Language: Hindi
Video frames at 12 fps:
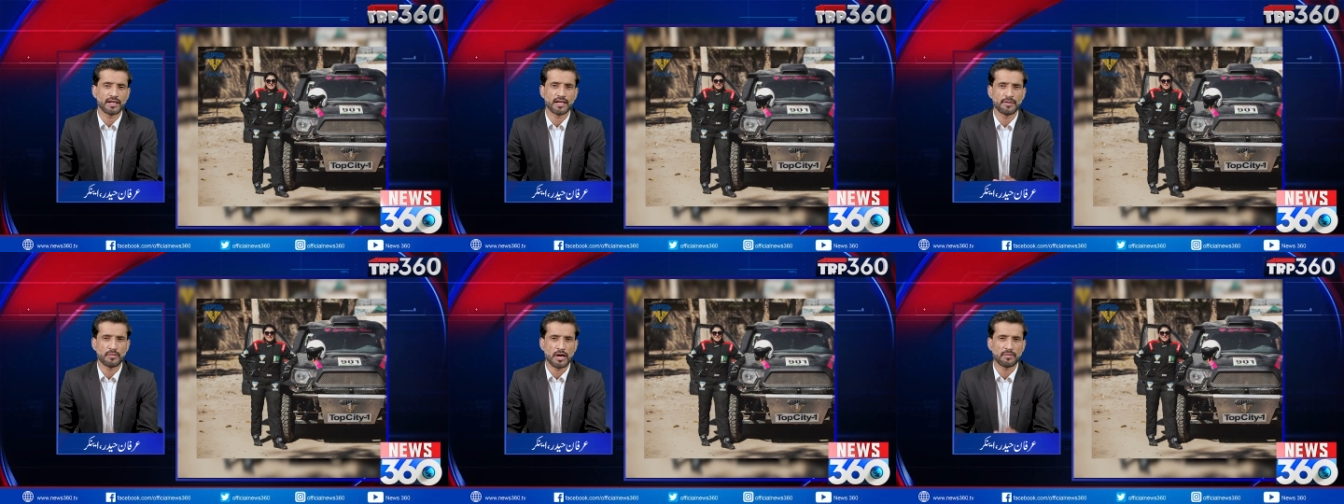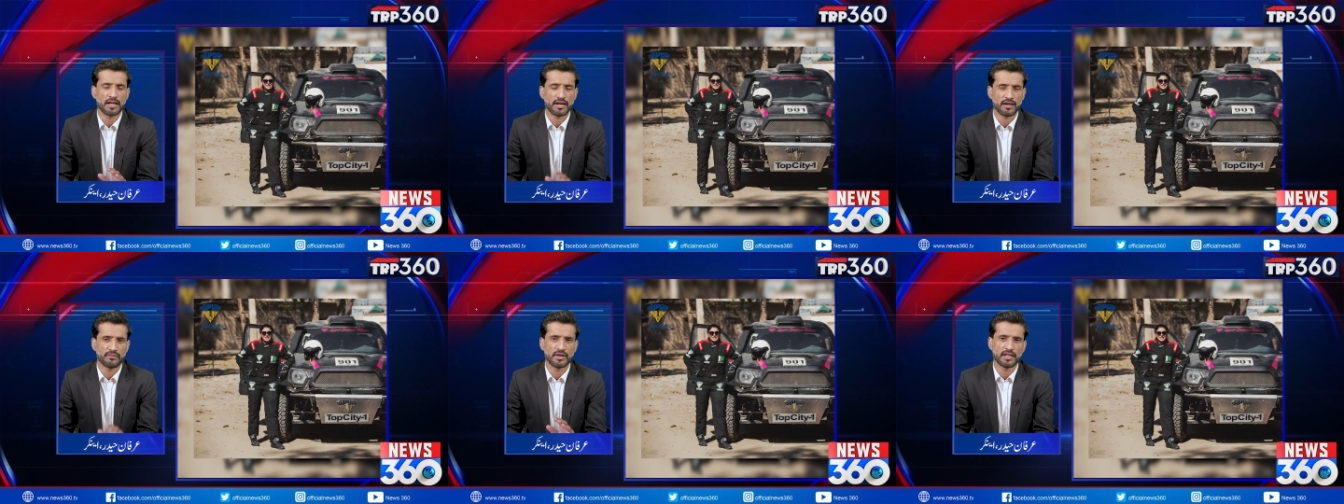देके मामला
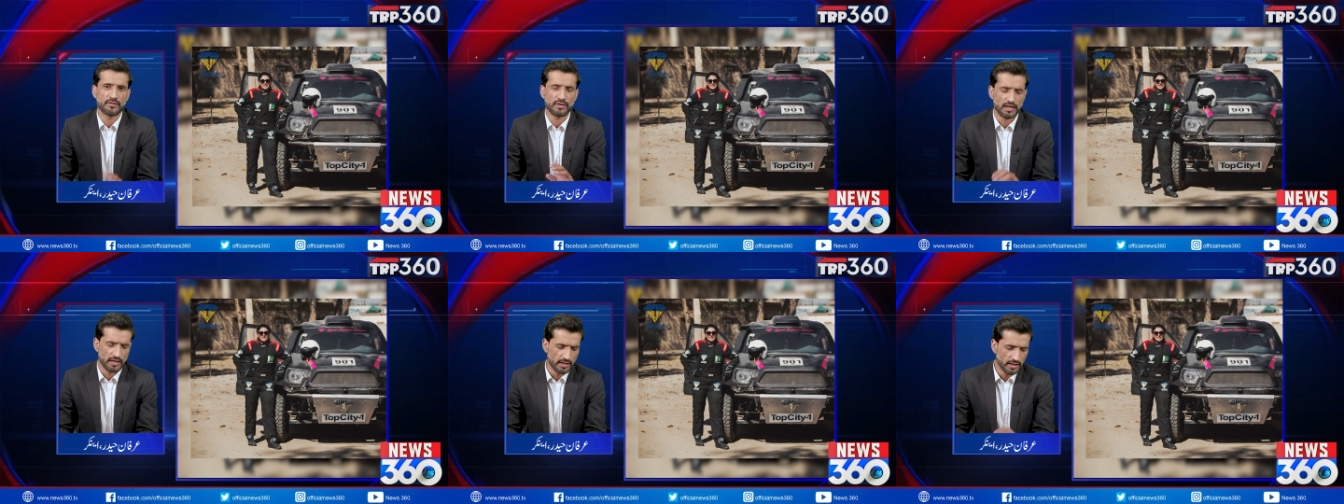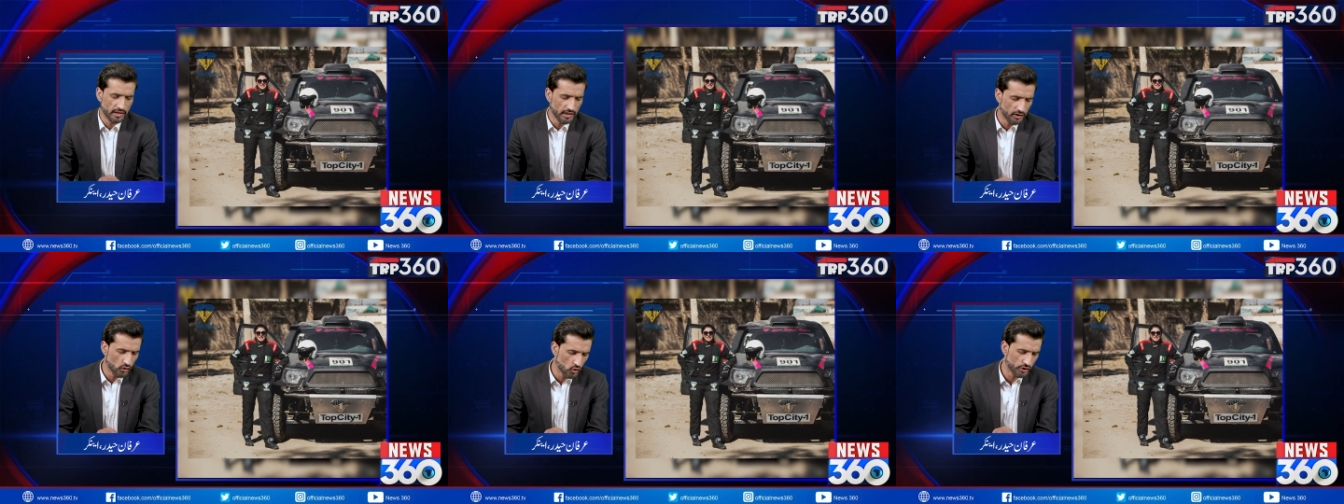रफा दफा करने
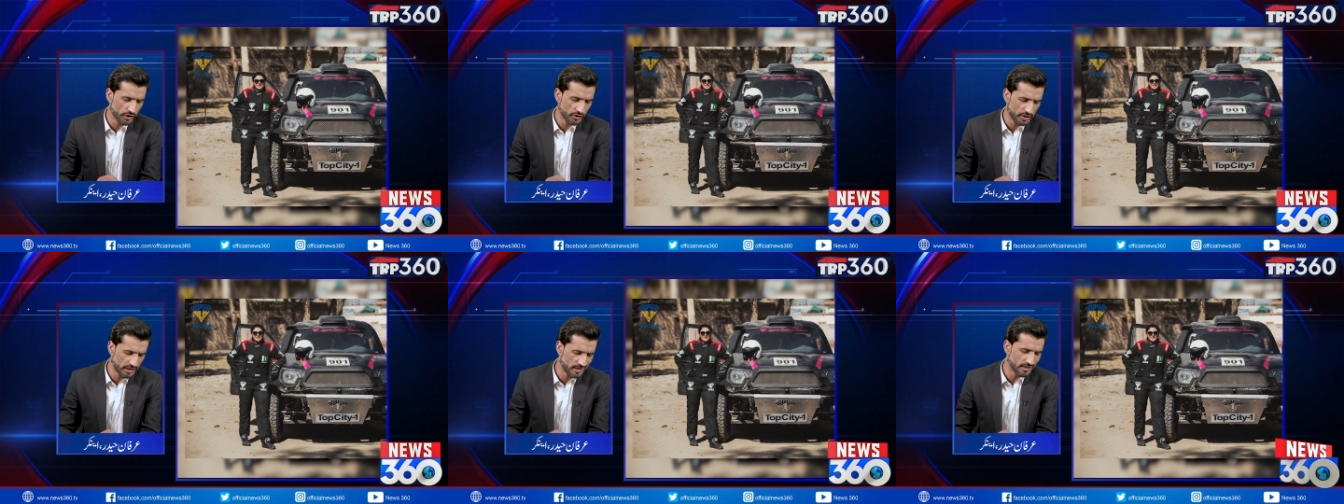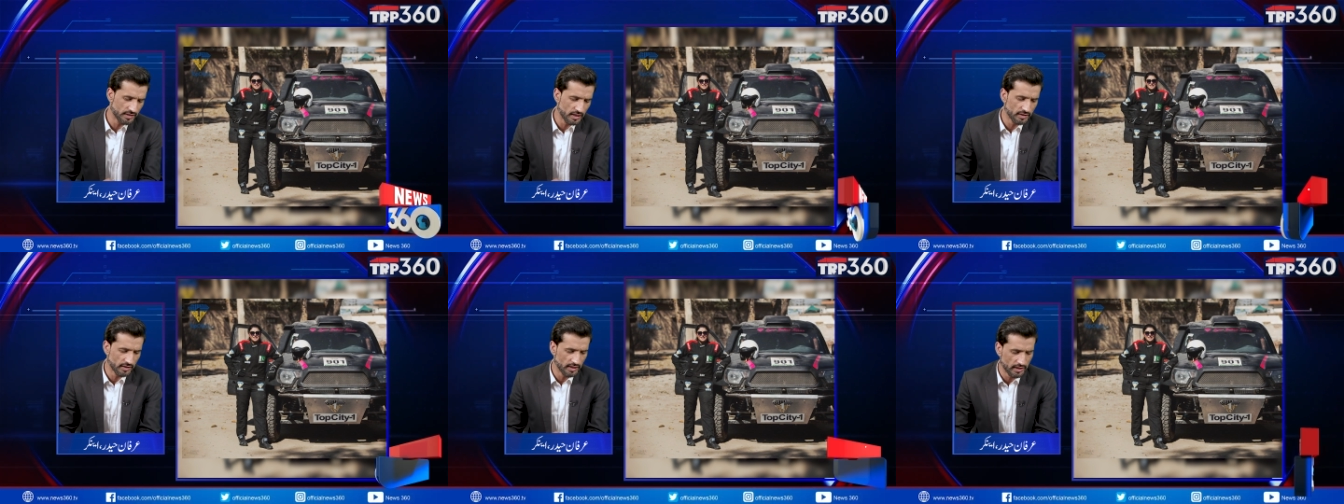की कोशिश की
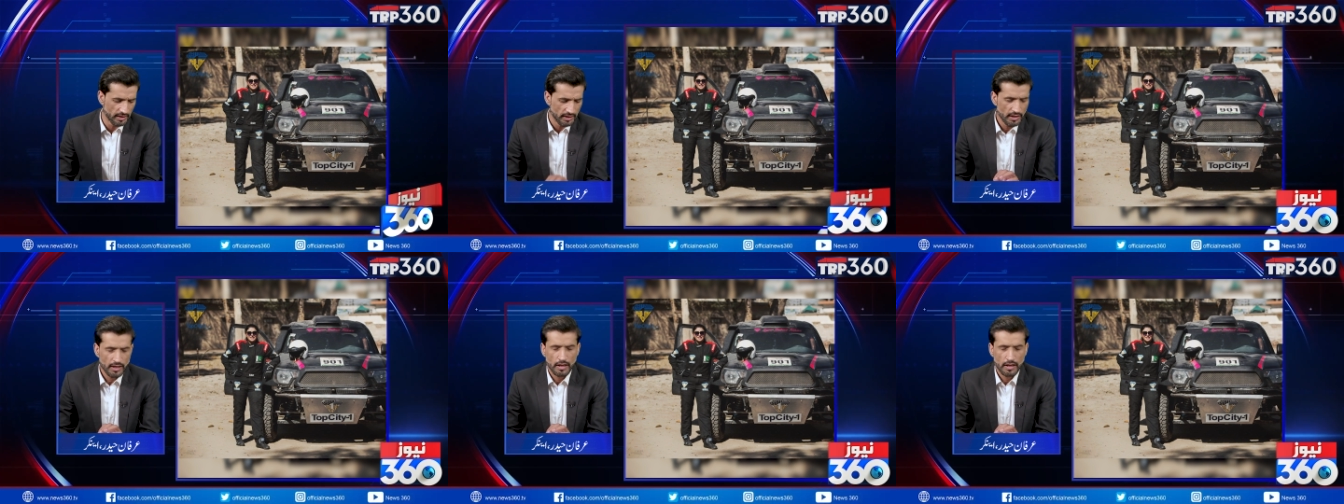जाती है